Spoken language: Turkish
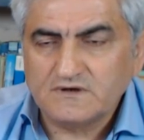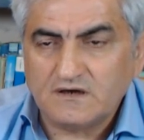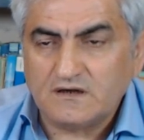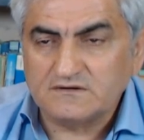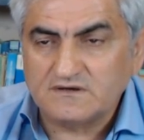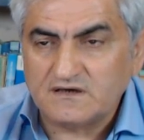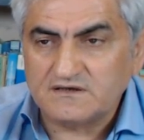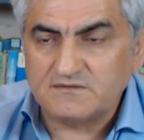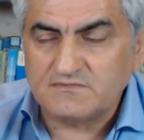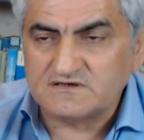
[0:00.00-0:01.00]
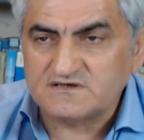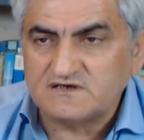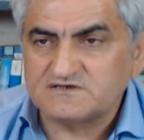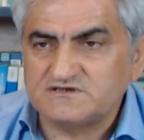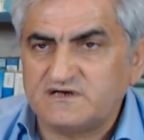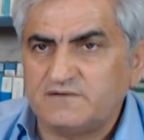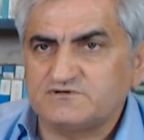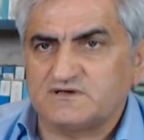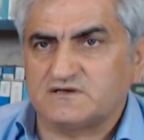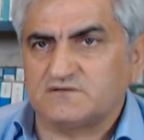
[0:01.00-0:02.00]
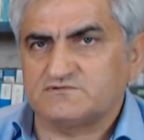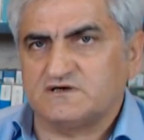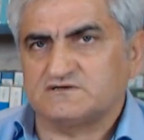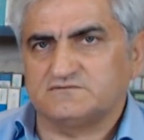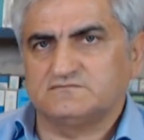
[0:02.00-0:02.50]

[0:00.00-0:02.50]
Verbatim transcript: 6 ay kimyasal ilaç zehirlemişler adamcağız.